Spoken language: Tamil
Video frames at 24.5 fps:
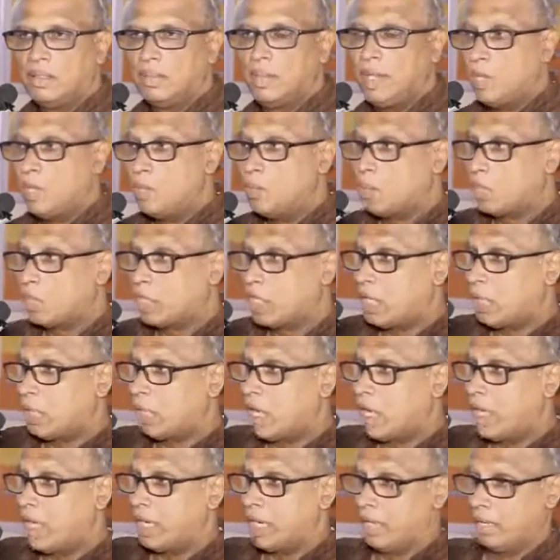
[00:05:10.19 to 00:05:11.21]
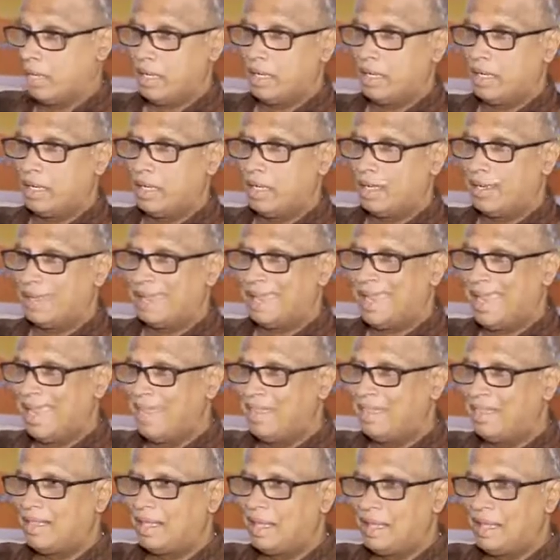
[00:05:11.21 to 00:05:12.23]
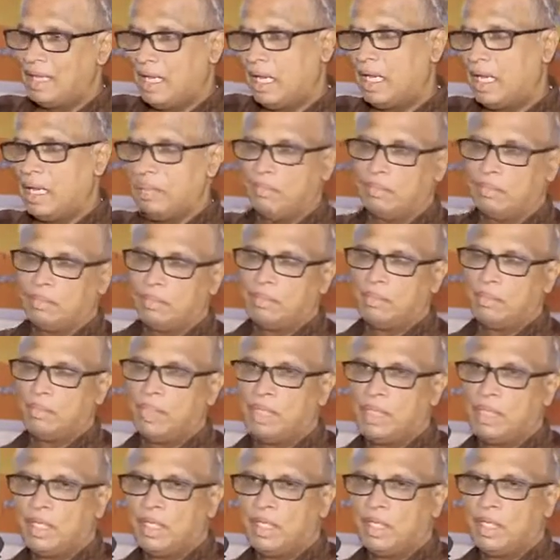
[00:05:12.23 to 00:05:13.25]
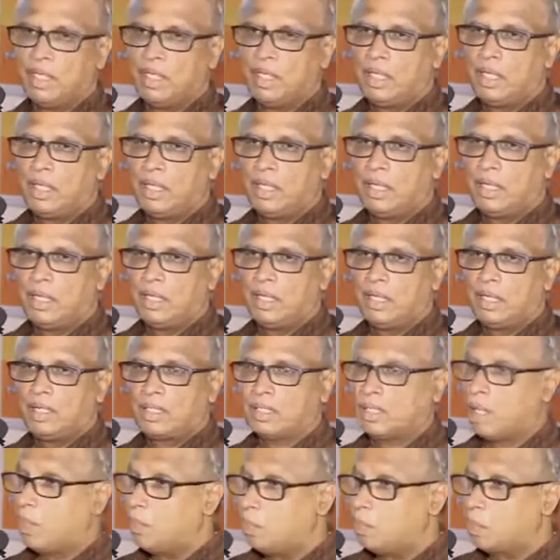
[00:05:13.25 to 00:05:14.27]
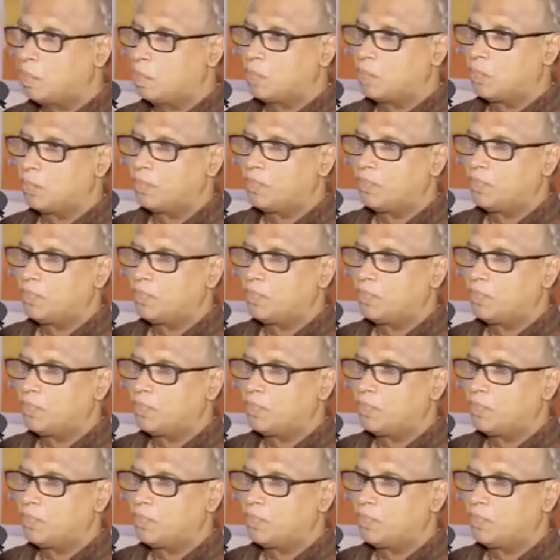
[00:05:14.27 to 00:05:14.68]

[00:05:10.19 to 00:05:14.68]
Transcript: மிக முக்கியமான கேந்திர நிலையம் சம்பூர்